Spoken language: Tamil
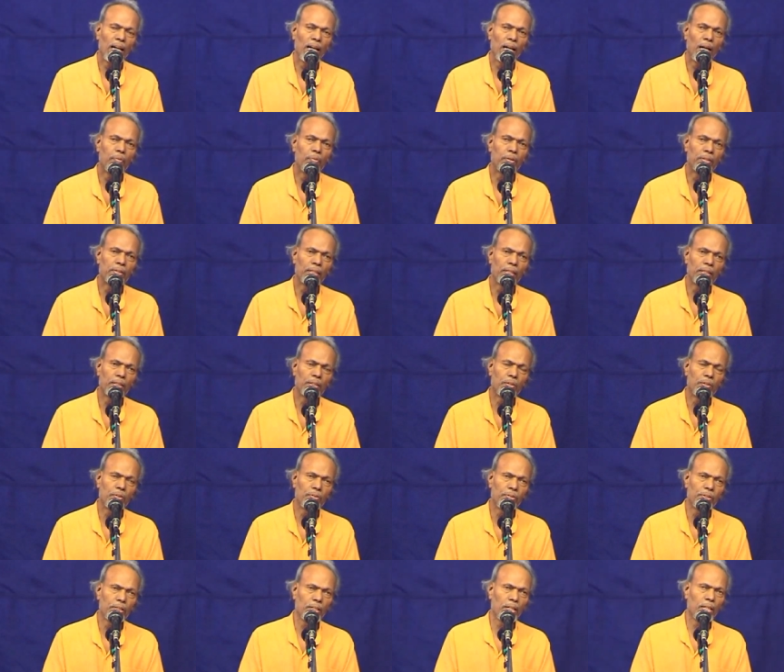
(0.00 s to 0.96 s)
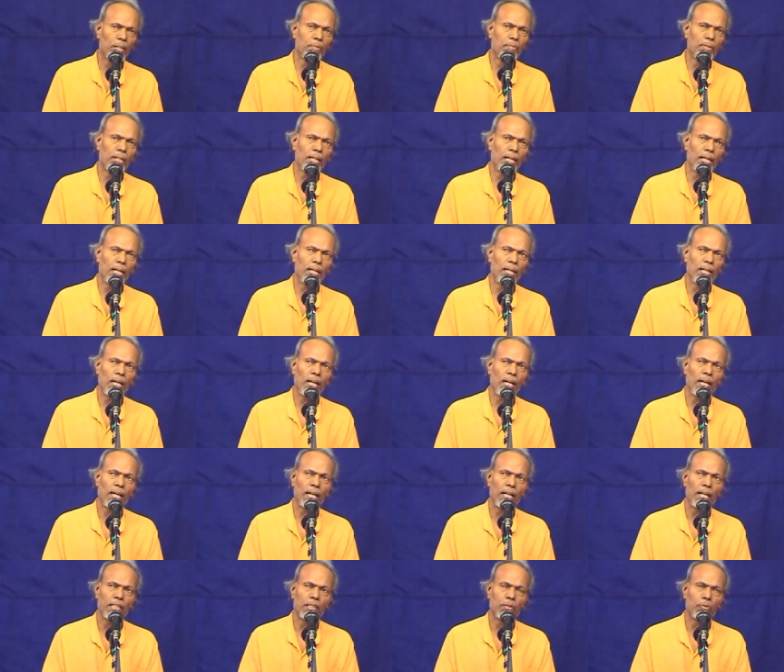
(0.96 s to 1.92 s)
அப்போ சத் விசாரம்னா
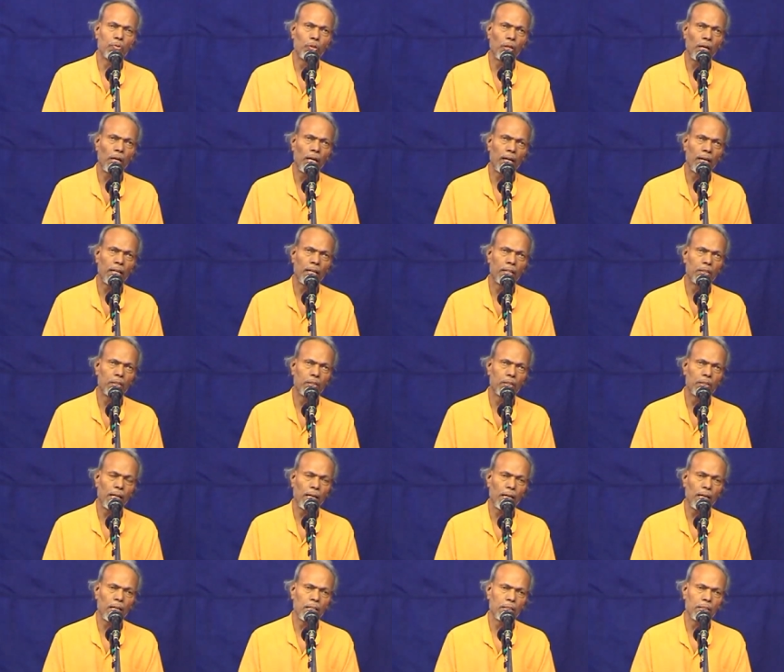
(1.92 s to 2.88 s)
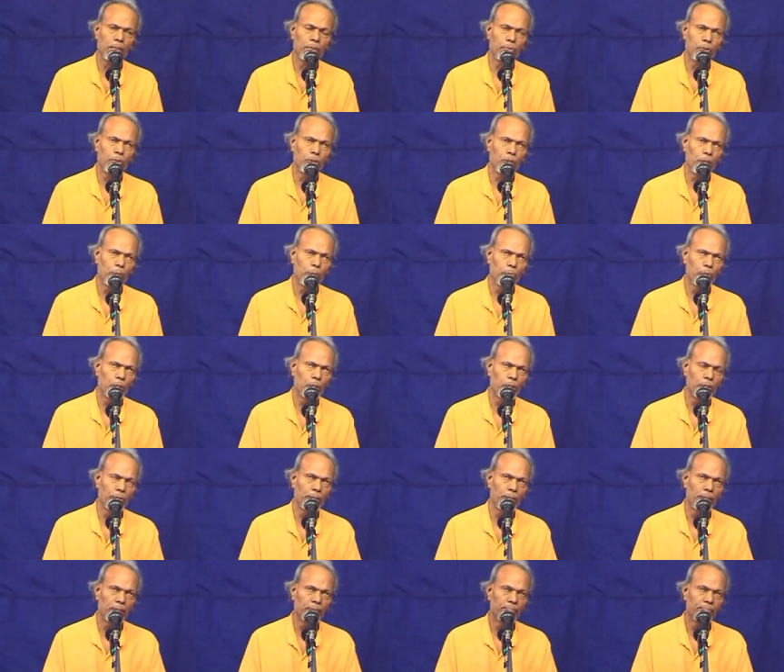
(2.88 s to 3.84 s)
ஆராய்ந்து ஆராய்ச்சி ஆராய்ச்சி கூட்டியே போக
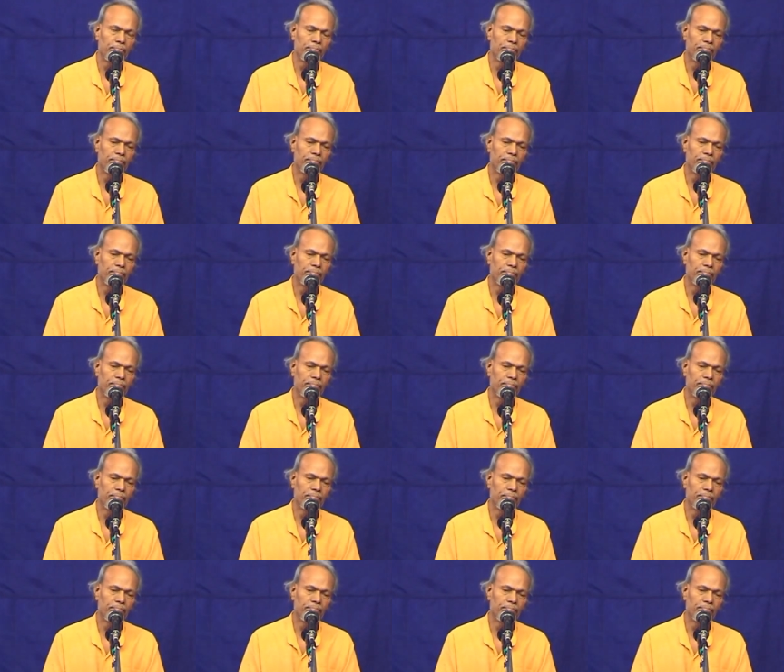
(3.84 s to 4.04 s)
வேண்டும்